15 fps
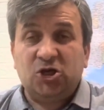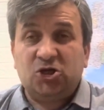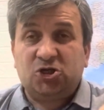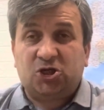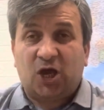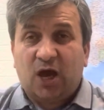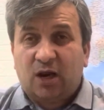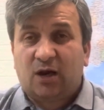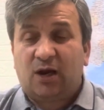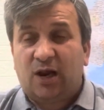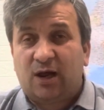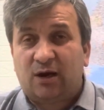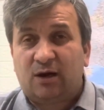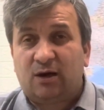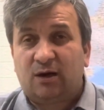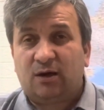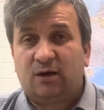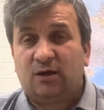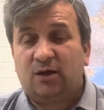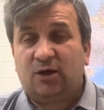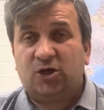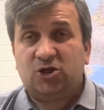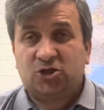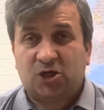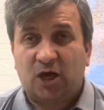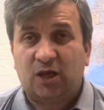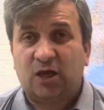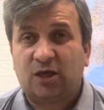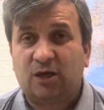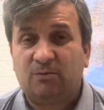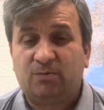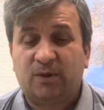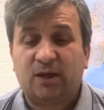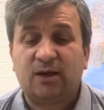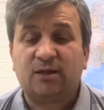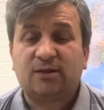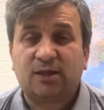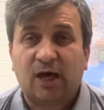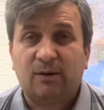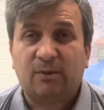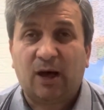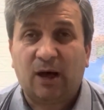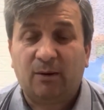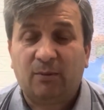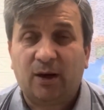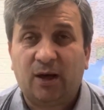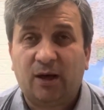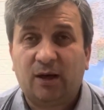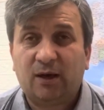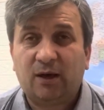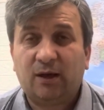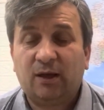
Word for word: şerler, şer ekiplerin tamamı